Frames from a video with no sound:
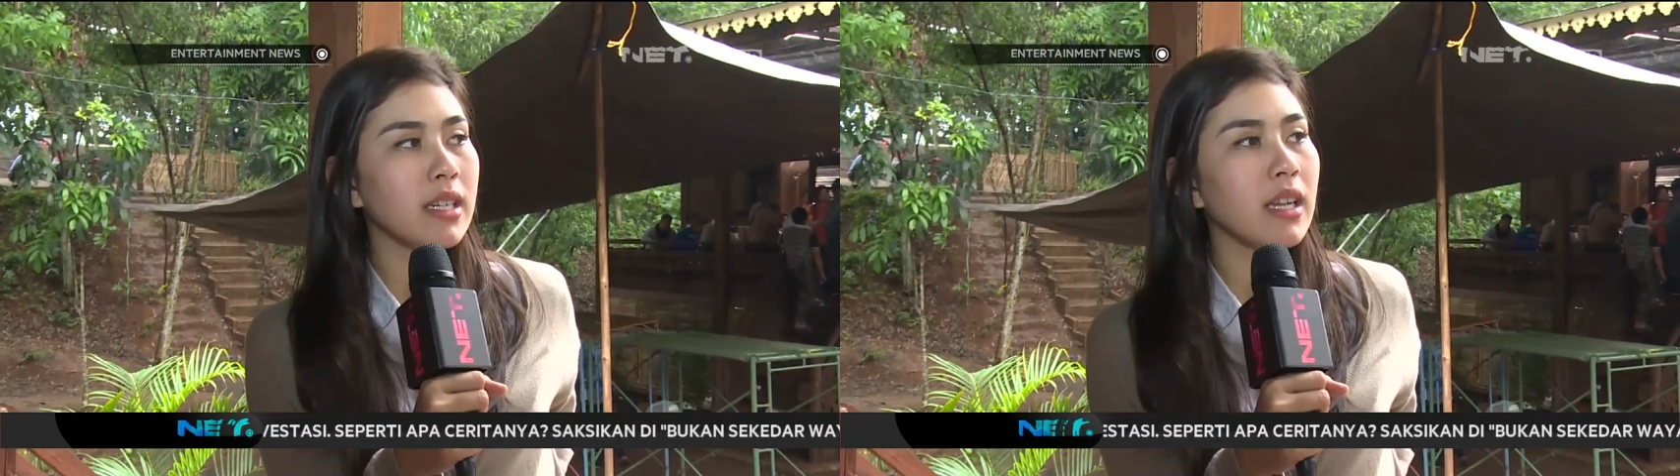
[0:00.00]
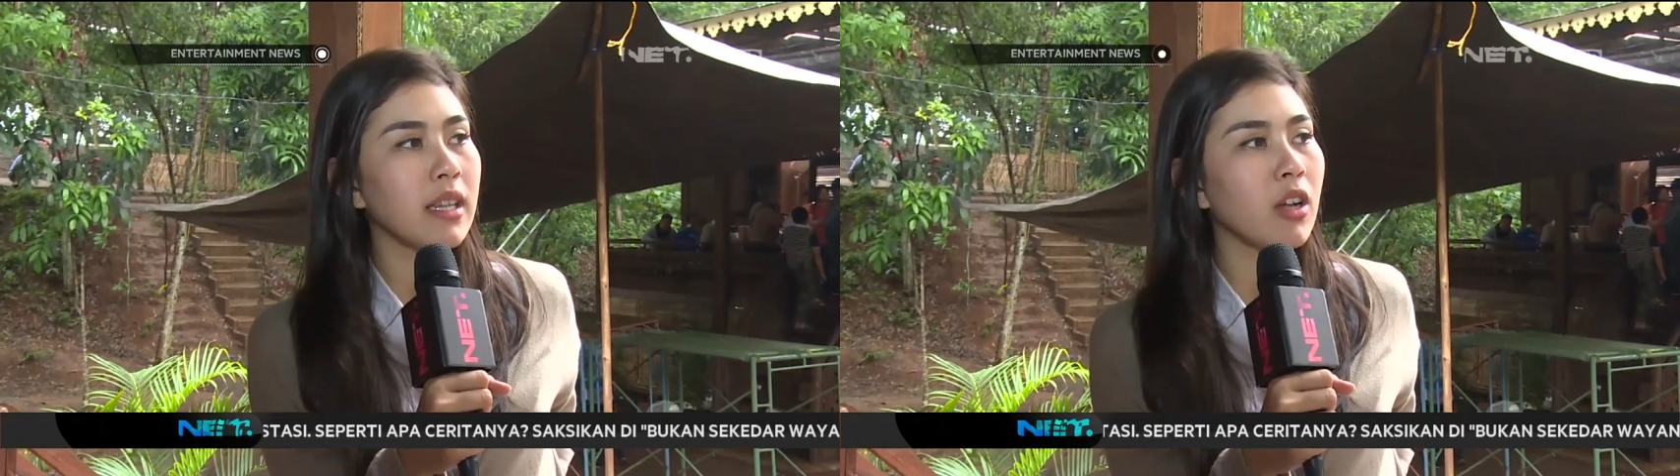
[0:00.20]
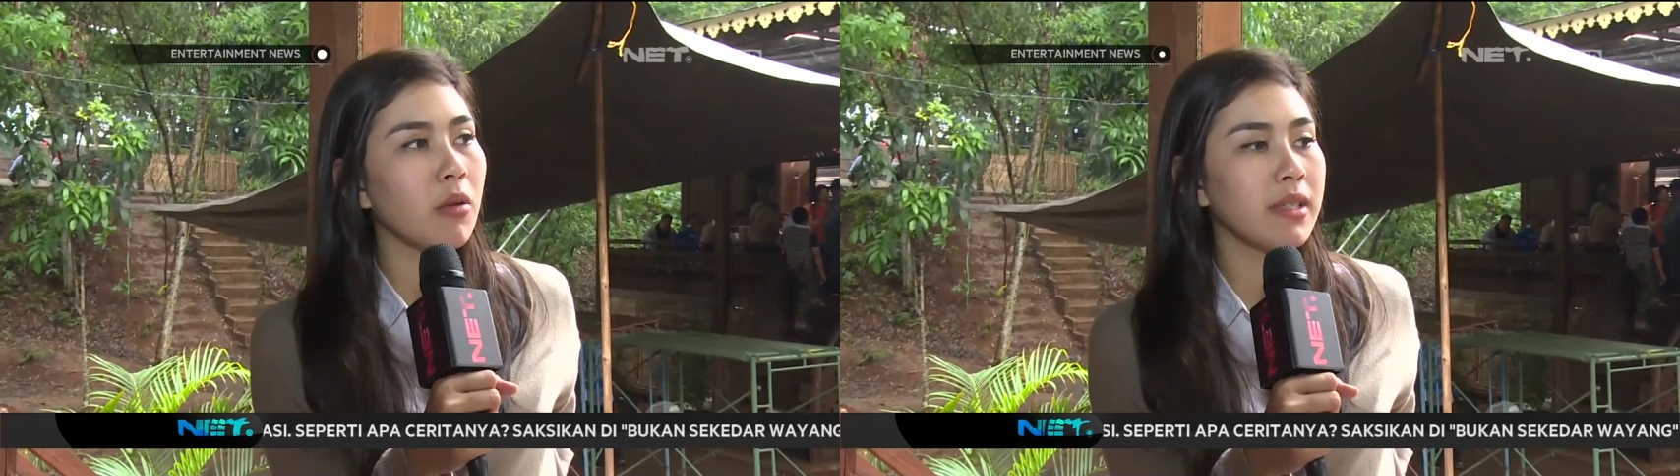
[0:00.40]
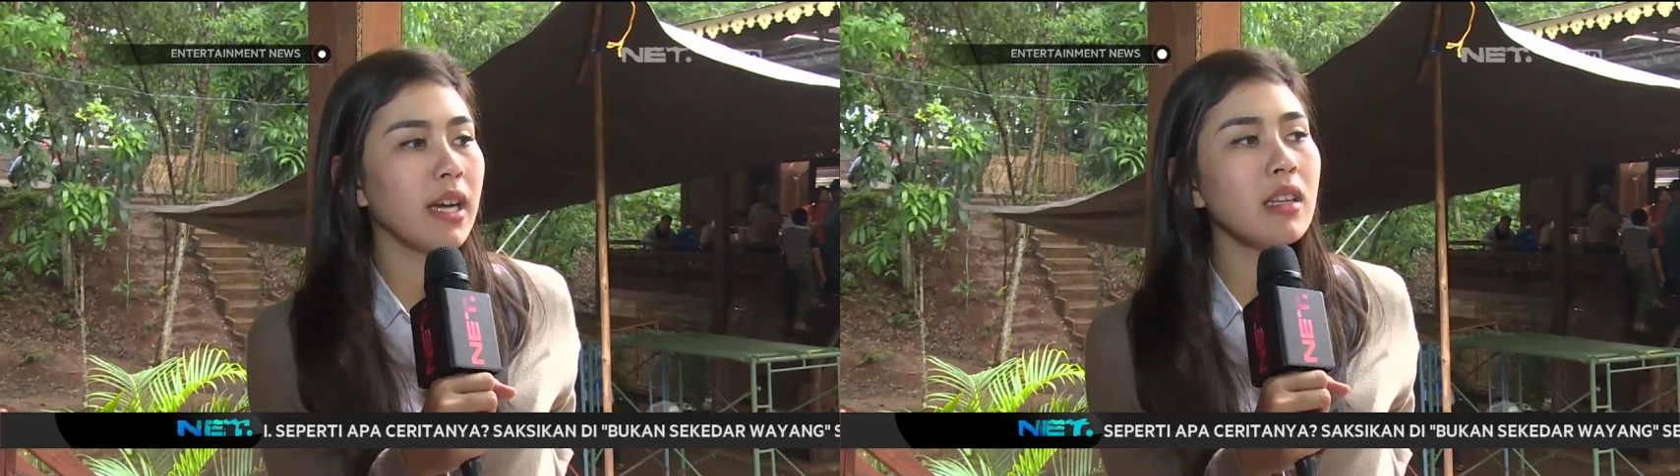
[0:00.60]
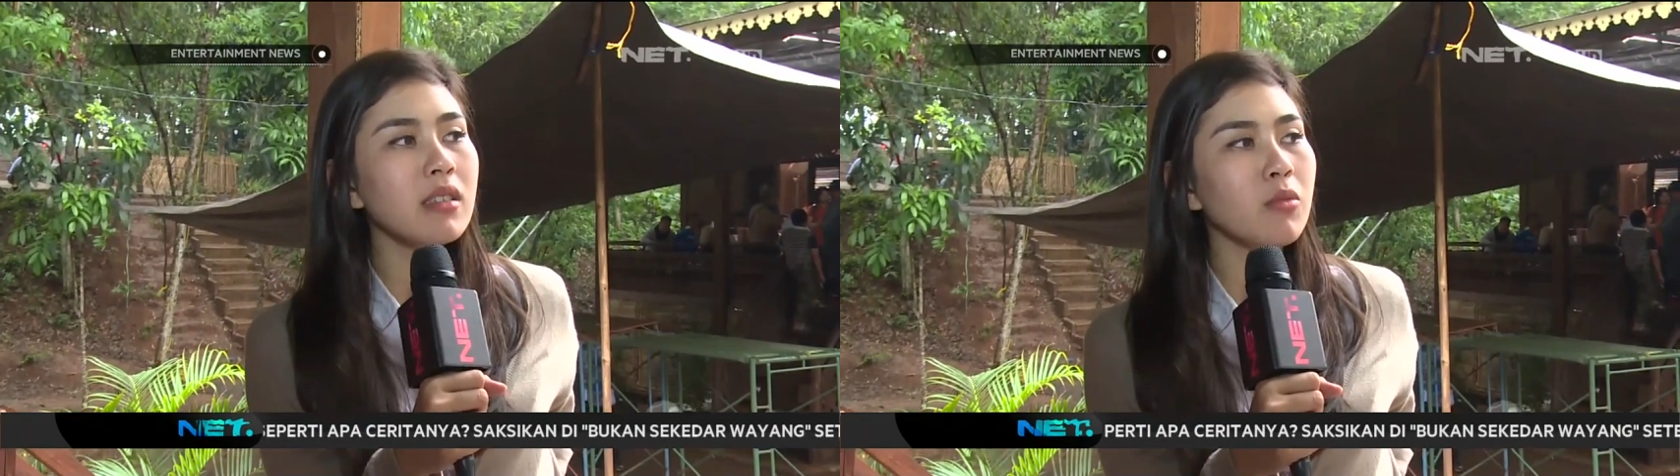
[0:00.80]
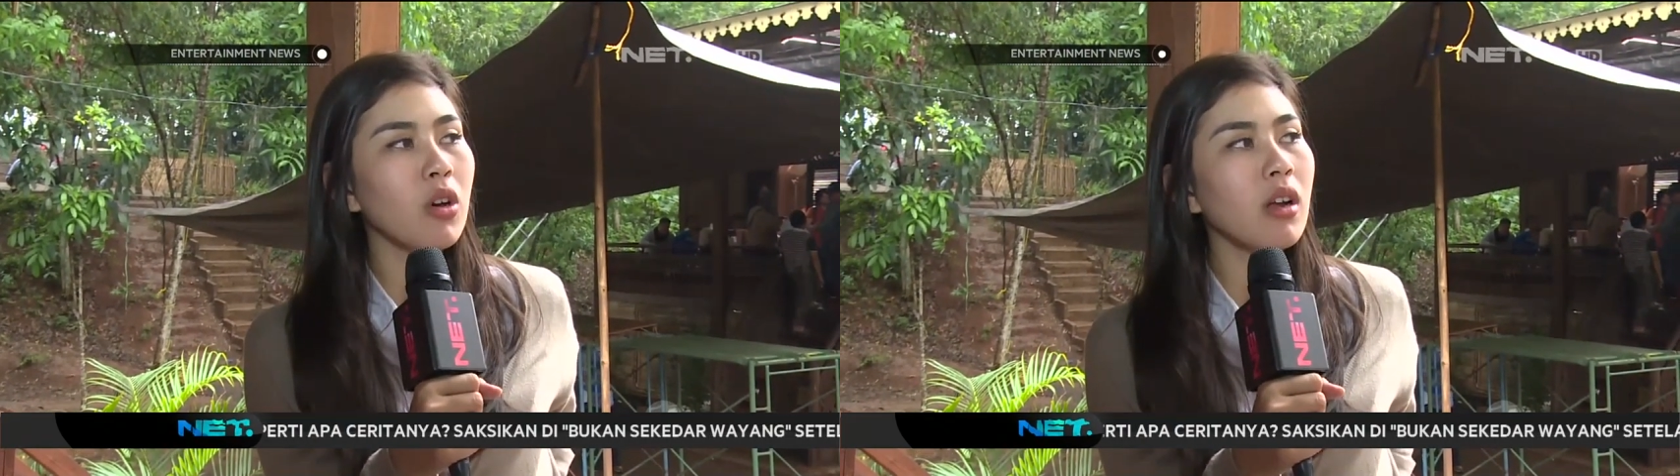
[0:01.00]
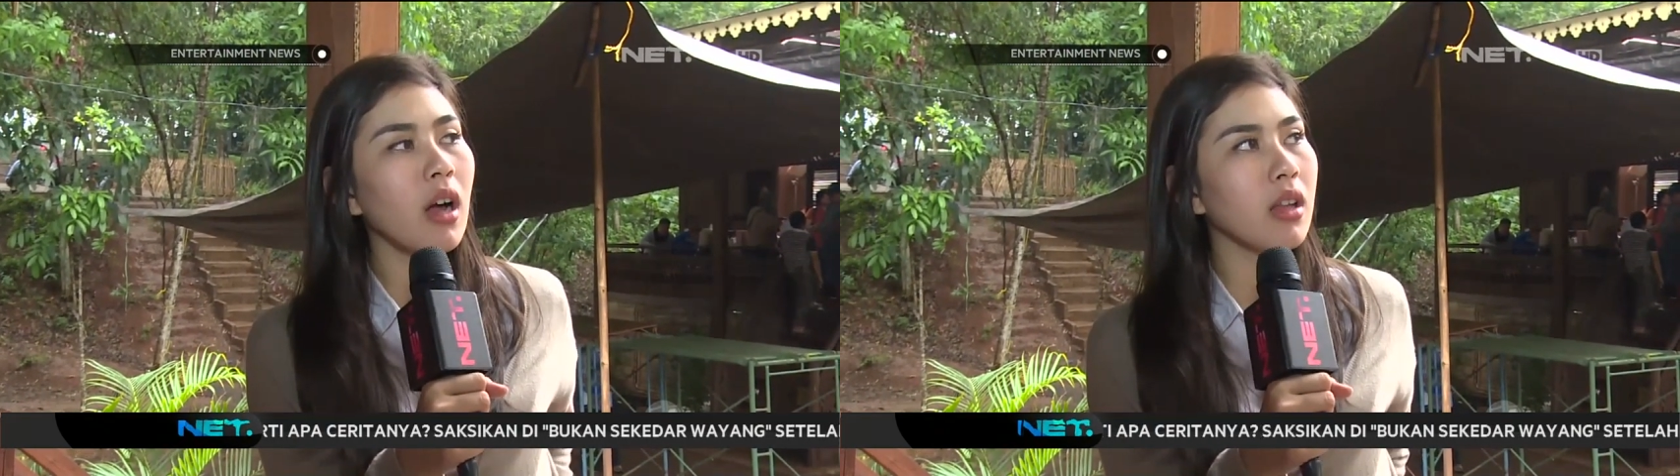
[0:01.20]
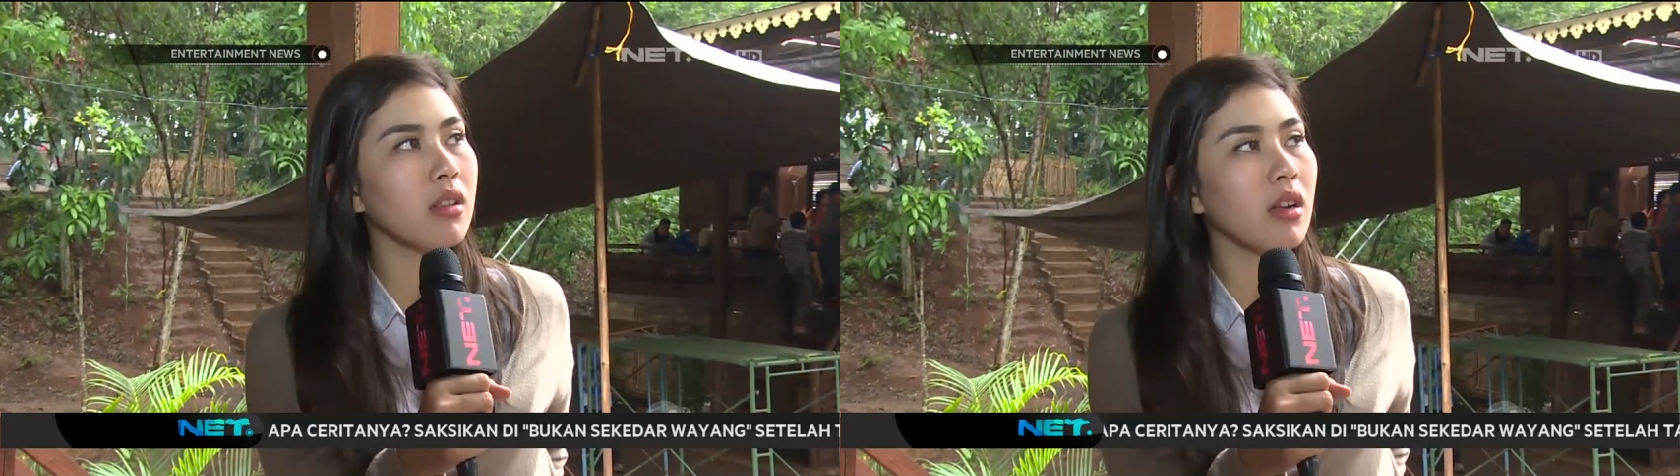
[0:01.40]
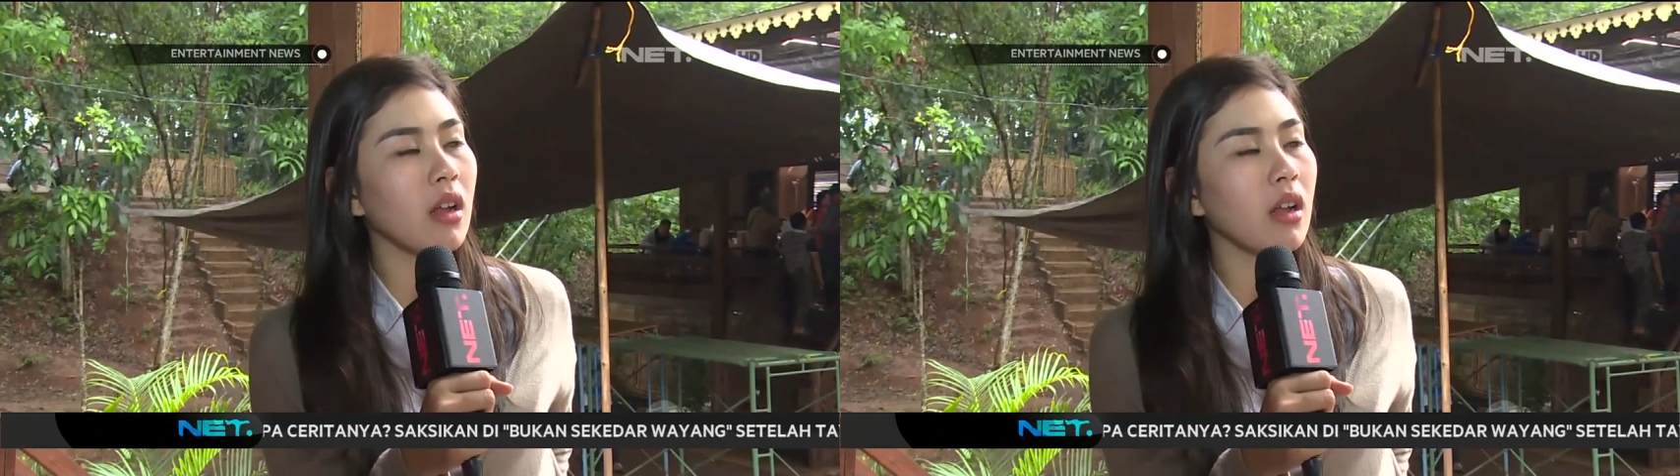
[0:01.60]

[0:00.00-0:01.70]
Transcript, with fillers: jadi nanti kalau misalkan semua orang nggak